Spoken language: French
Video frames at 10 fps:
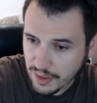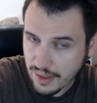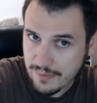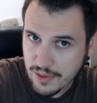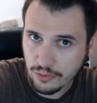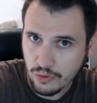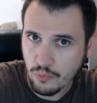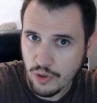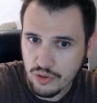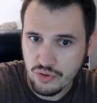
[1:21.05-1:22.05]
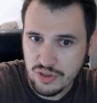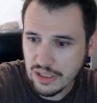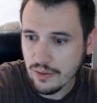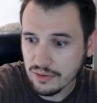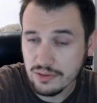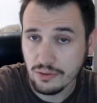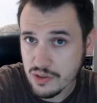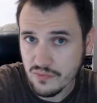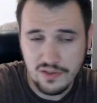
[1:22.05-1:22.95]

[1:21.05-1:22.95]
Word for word: Et bien sûr, moi, je dirai aussi ce que je fais